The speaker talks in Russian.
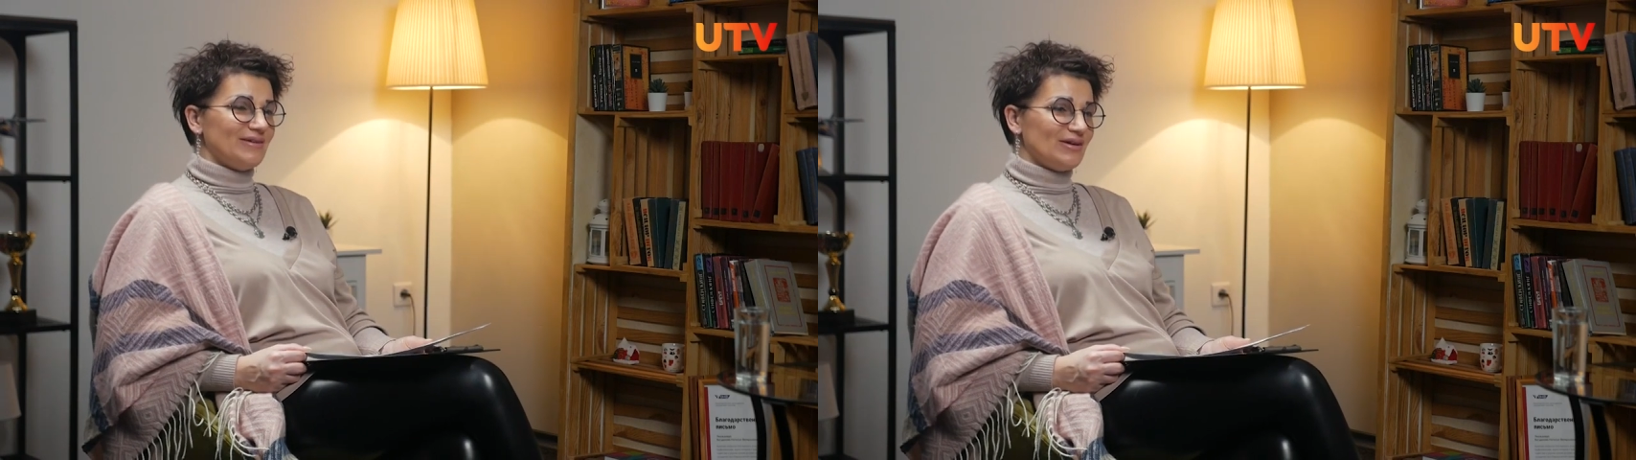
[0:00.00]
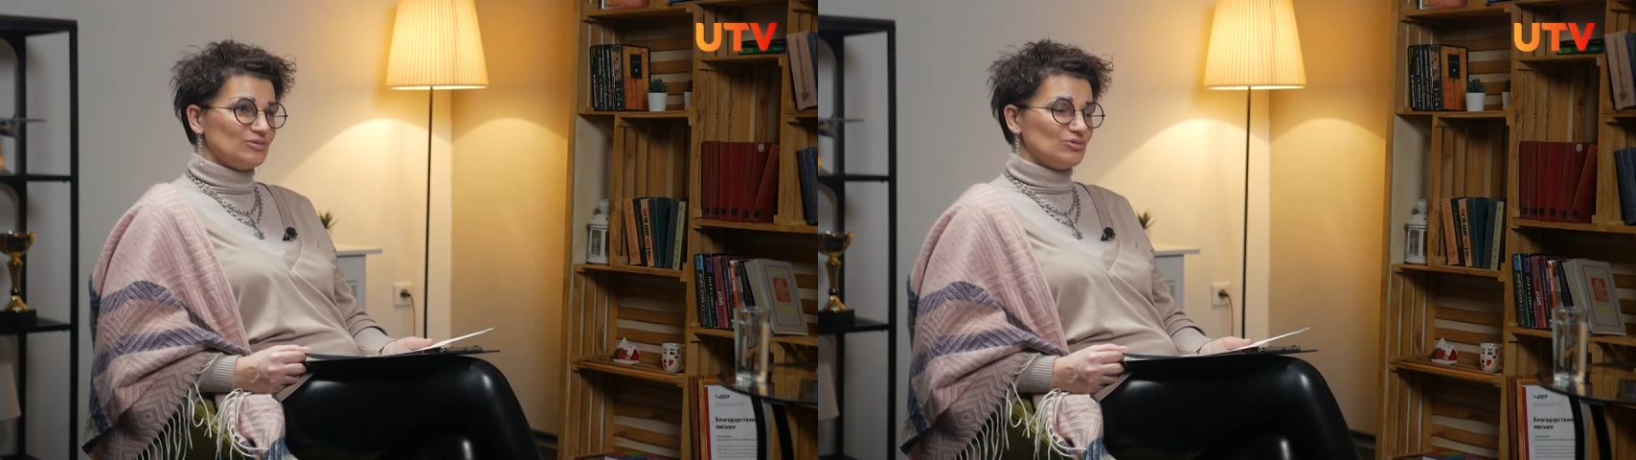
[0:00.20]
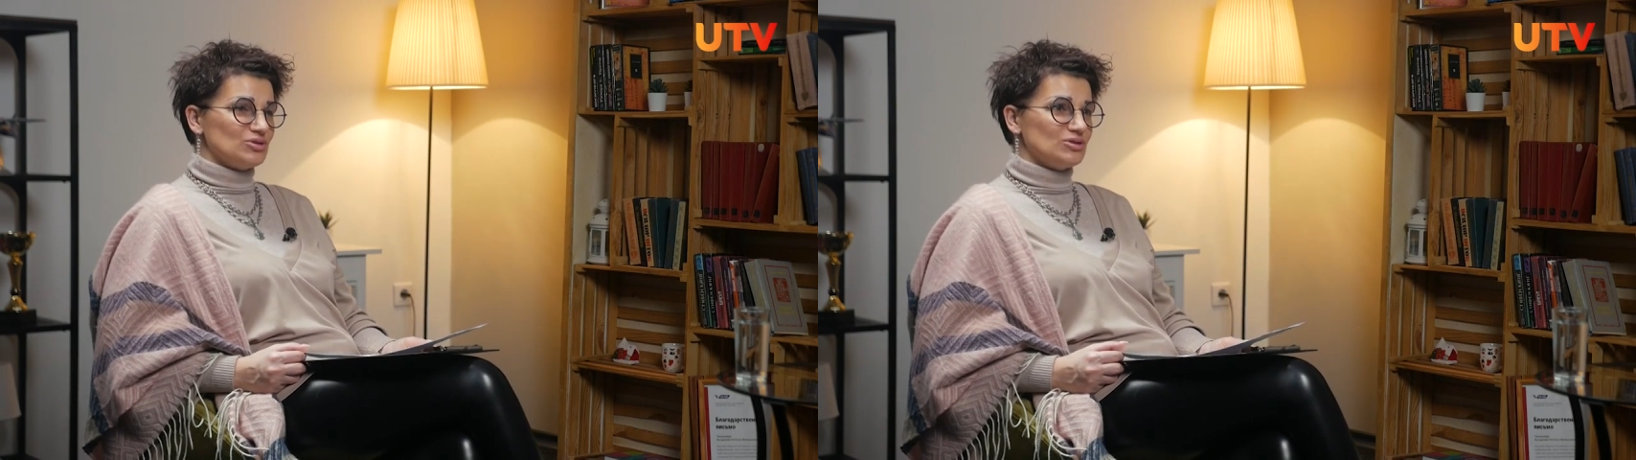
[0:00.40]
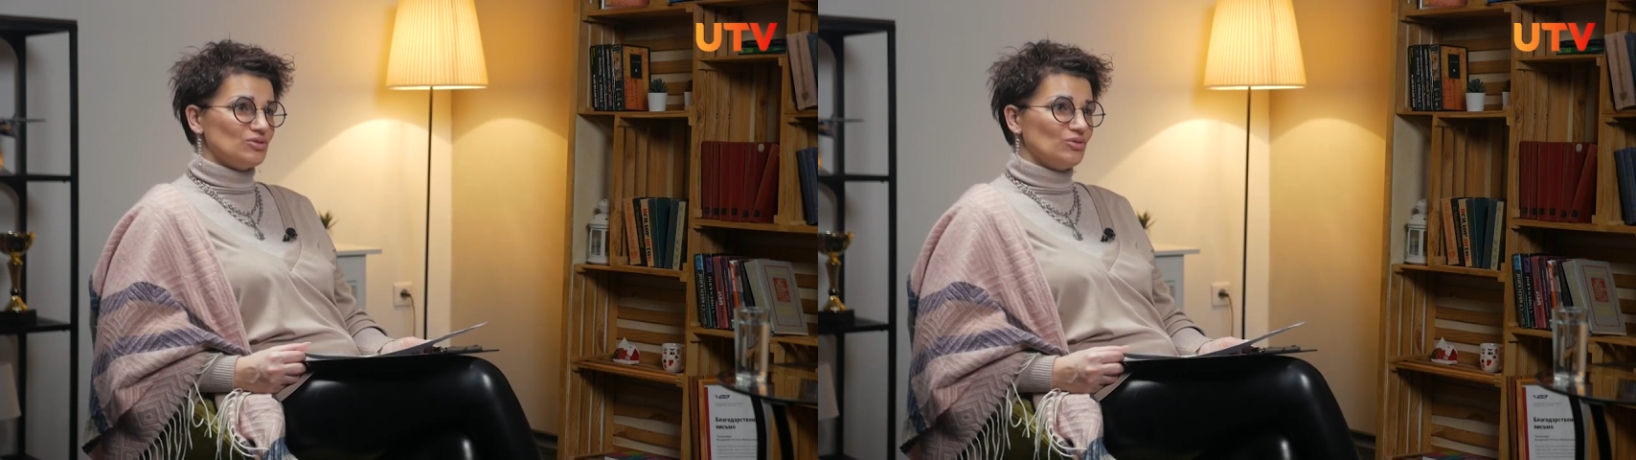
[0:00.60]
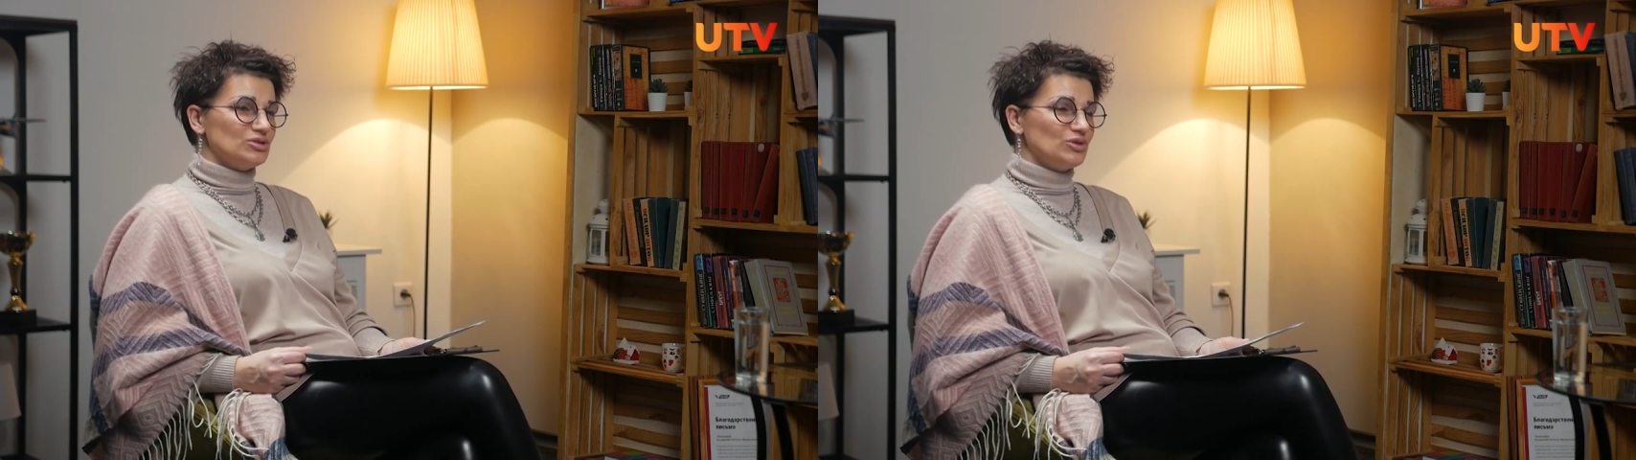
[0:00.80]
да, то есть,
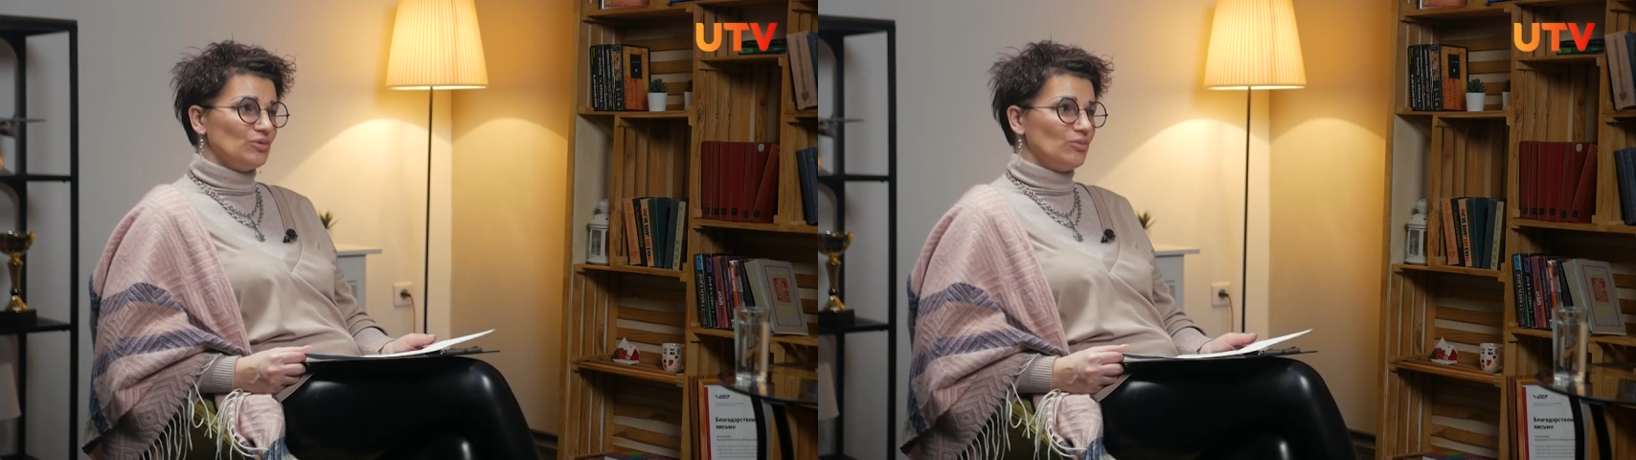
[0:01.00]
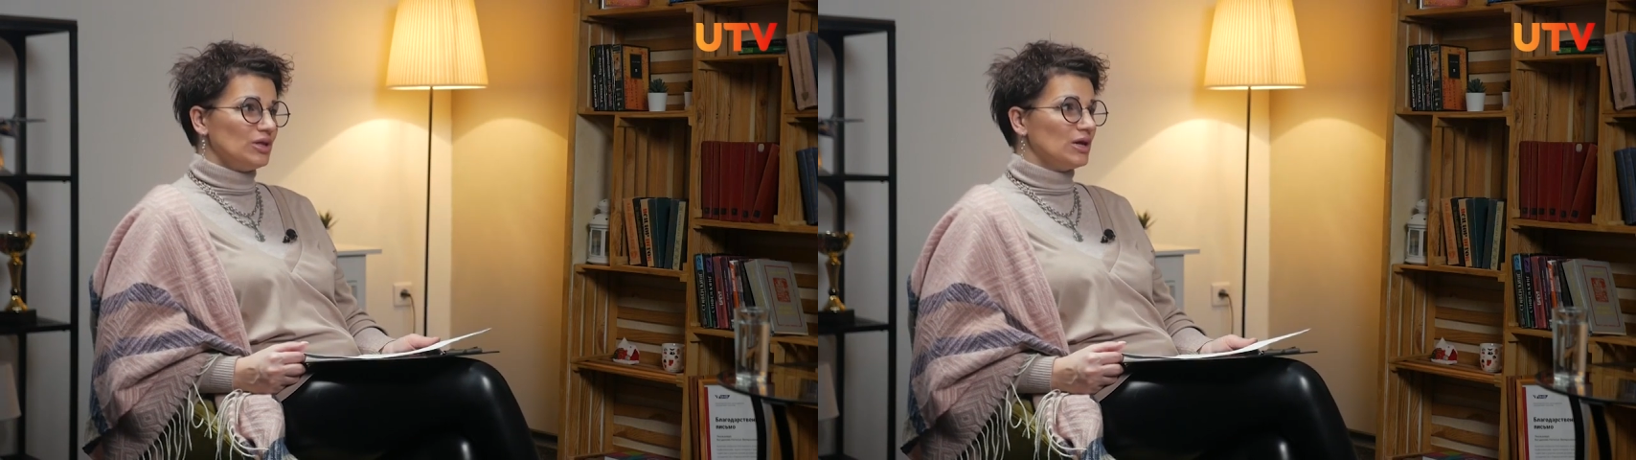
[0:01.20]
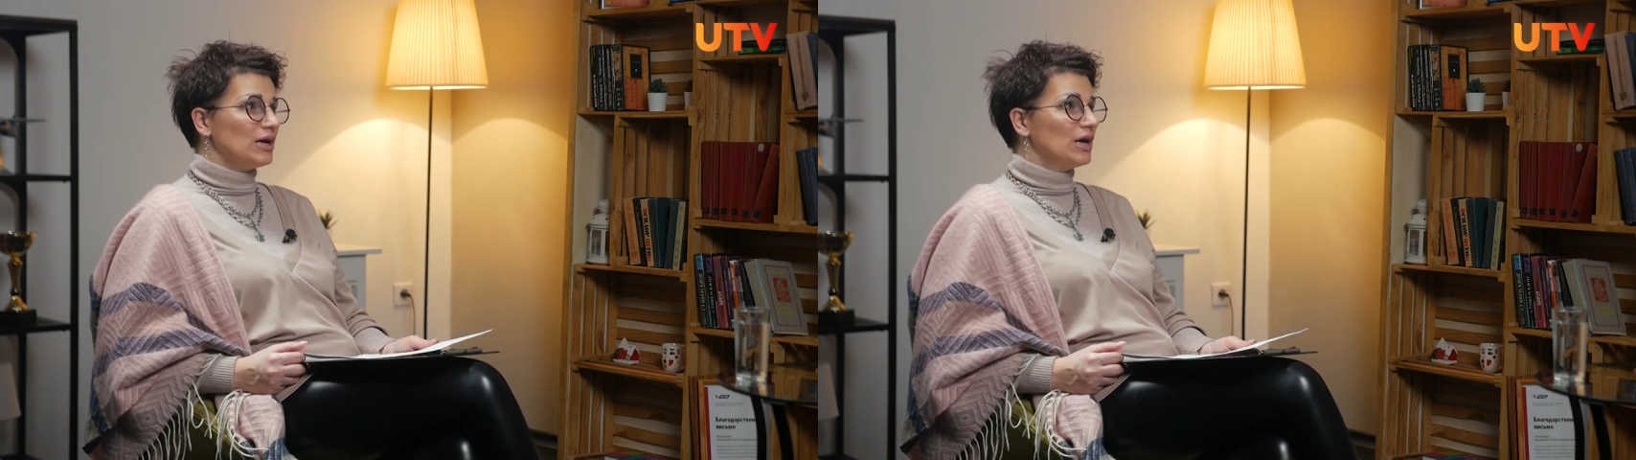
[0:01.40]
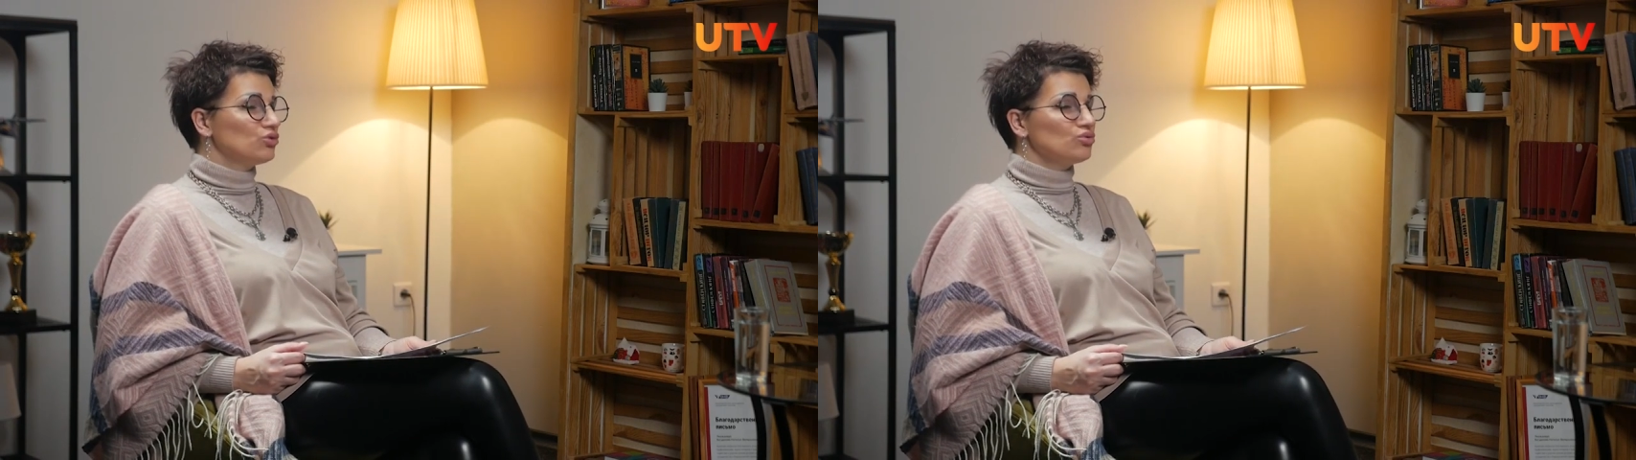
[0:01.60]
но тем не менее,